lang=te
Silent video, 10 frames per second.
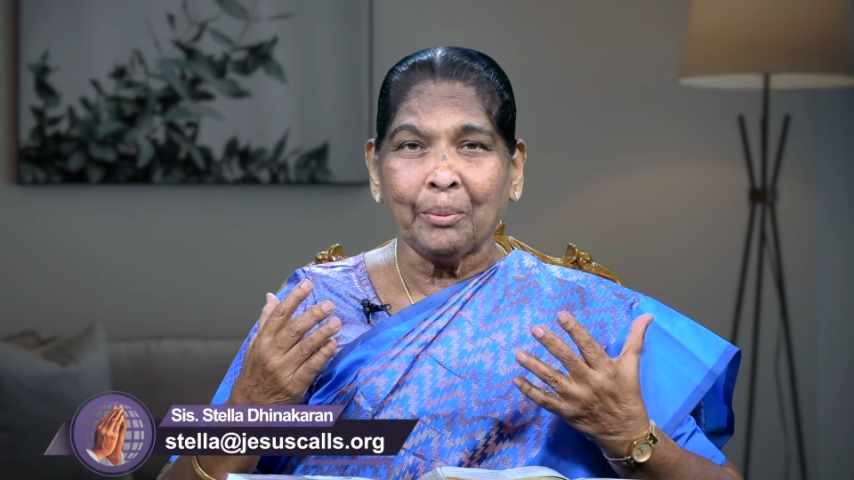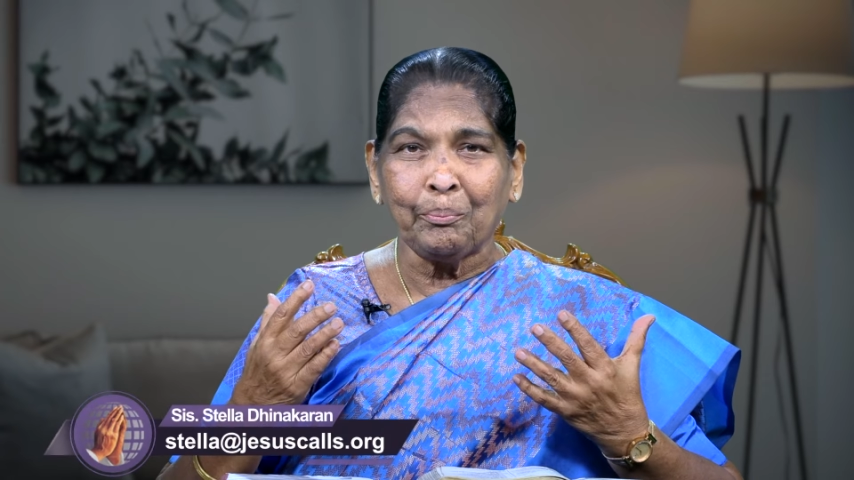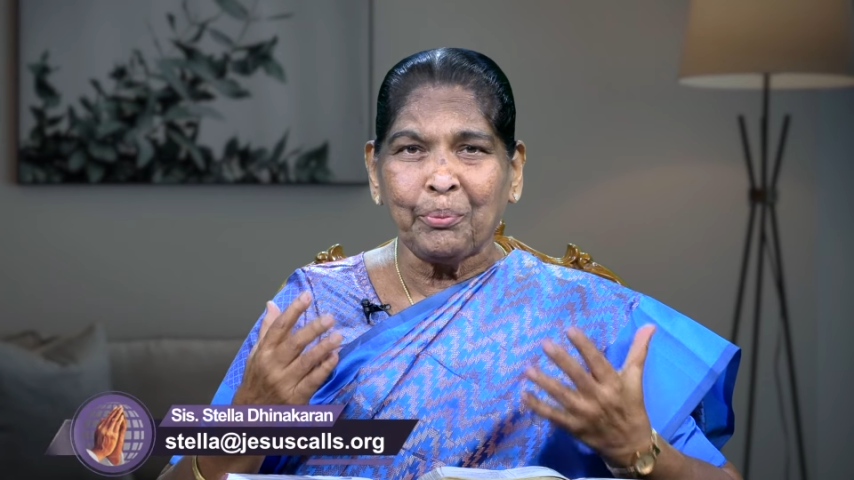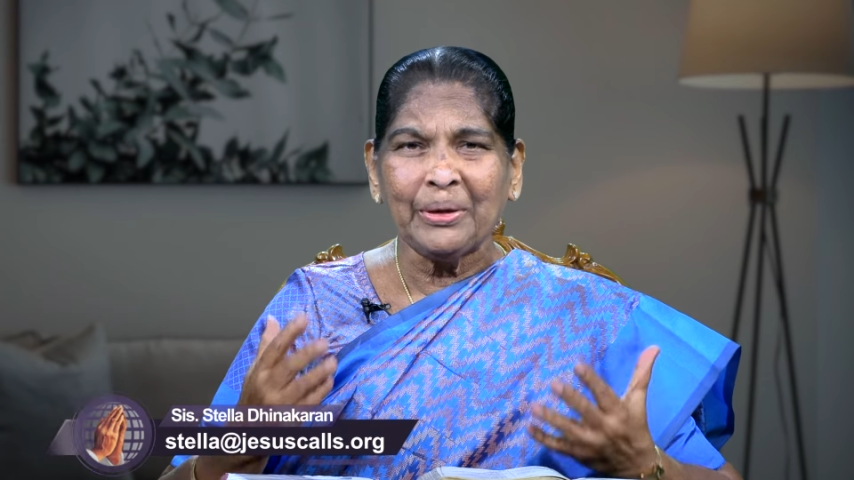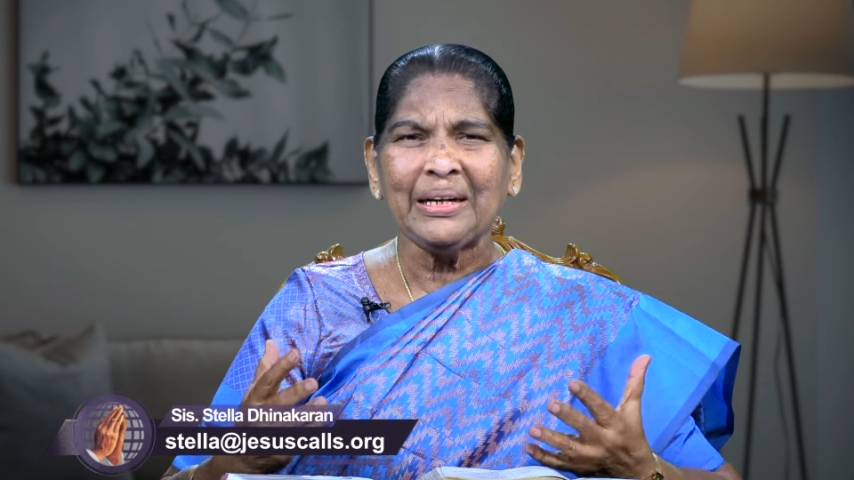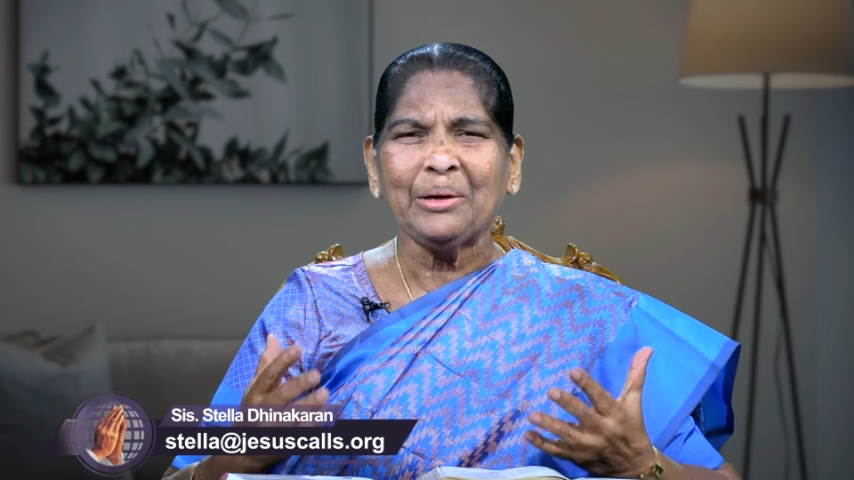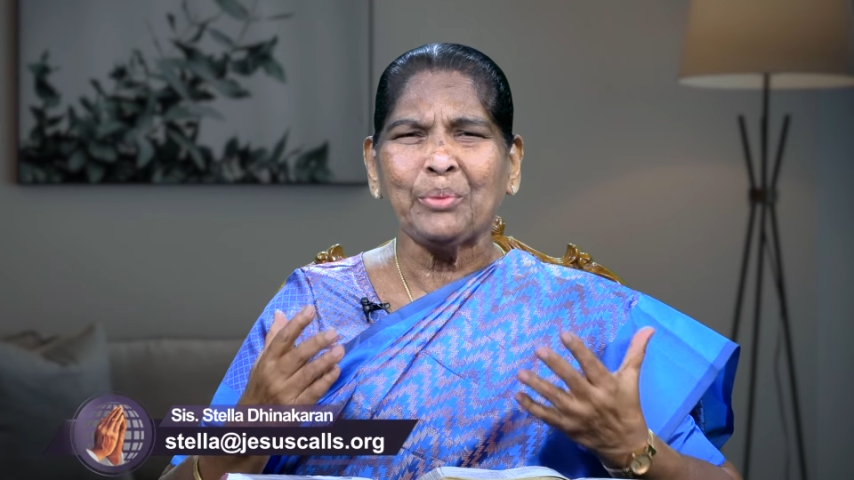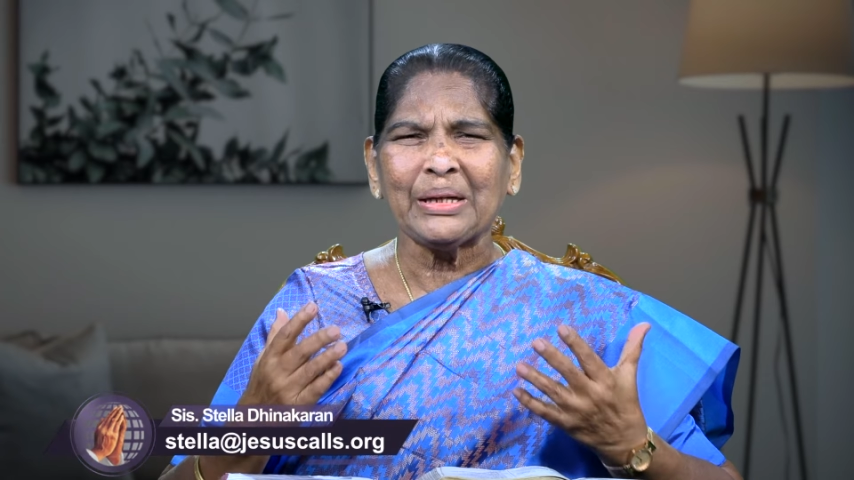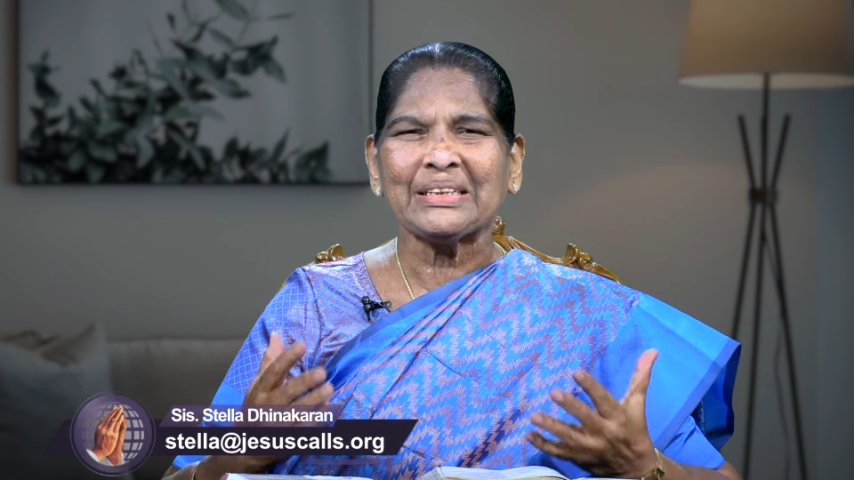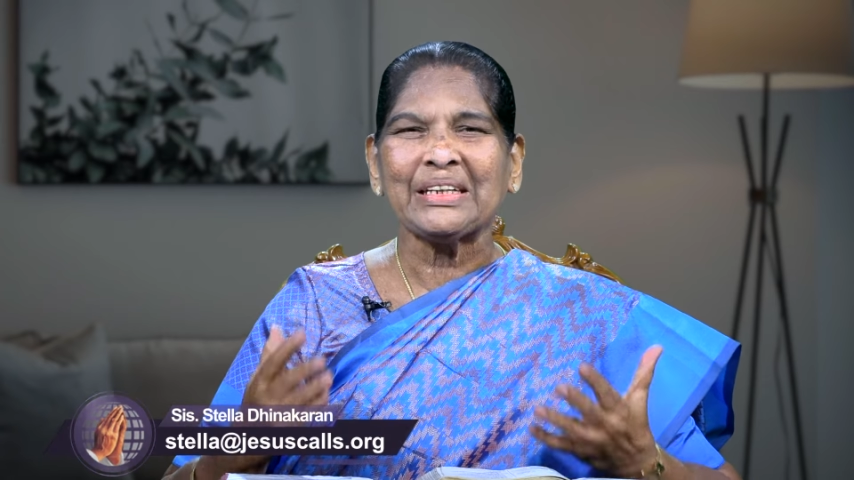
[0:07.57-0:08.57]
అబండెంట్
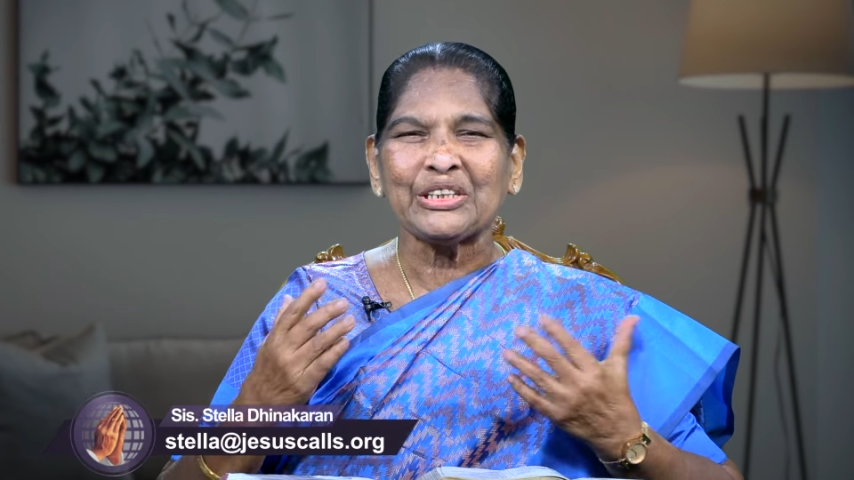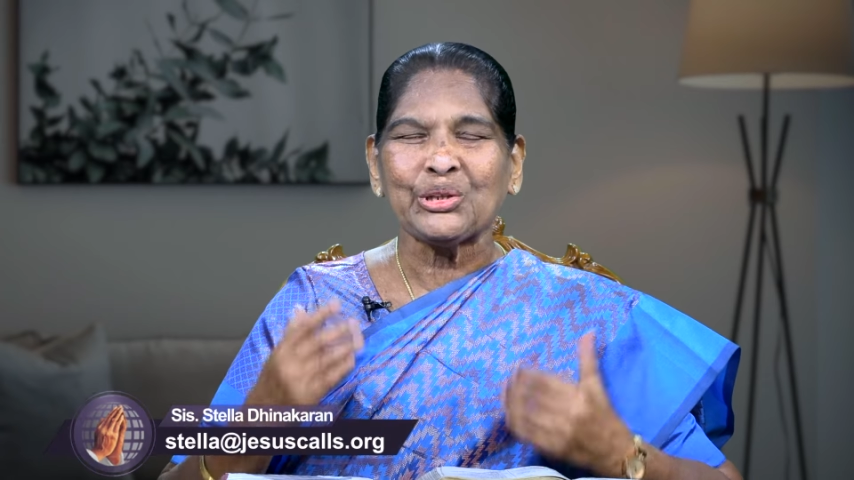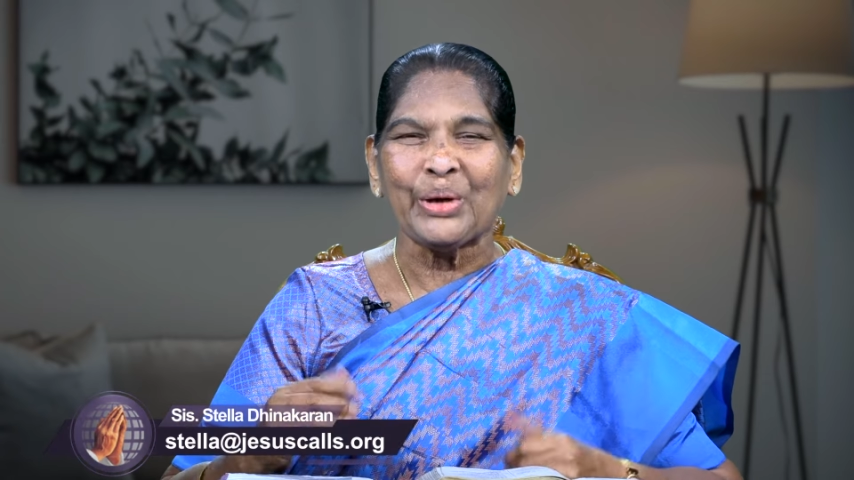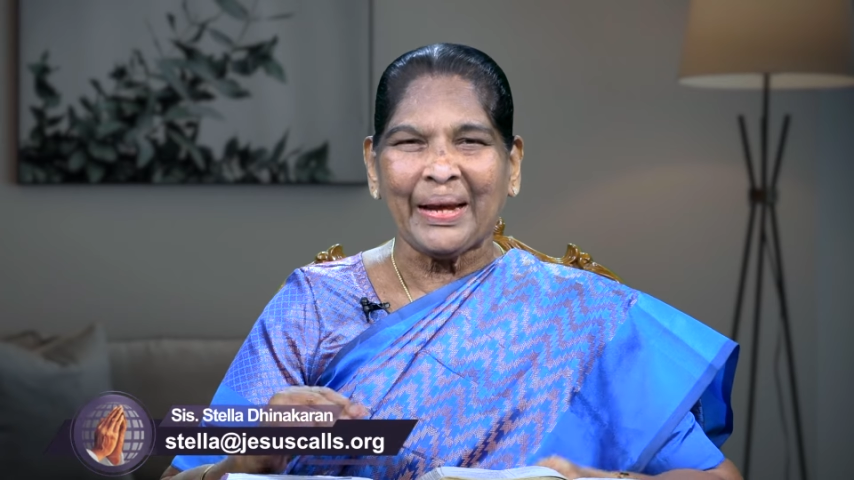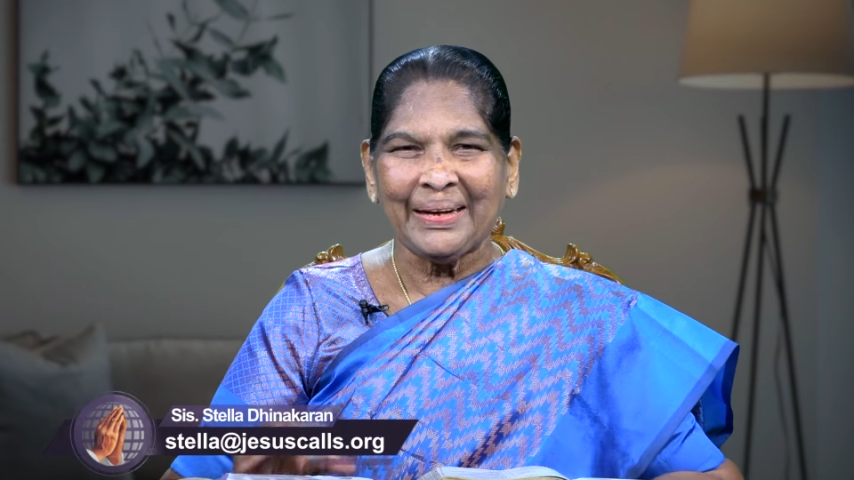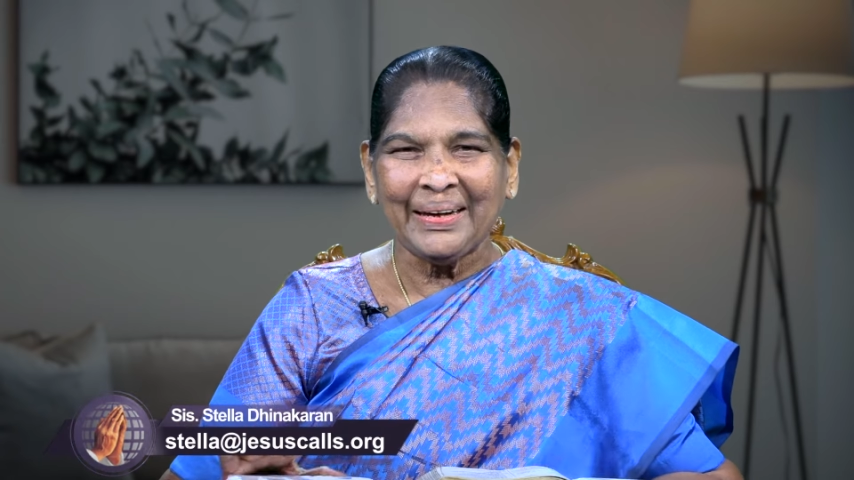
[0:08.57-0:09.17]
బ్లెస్సింగ్స్ టుడే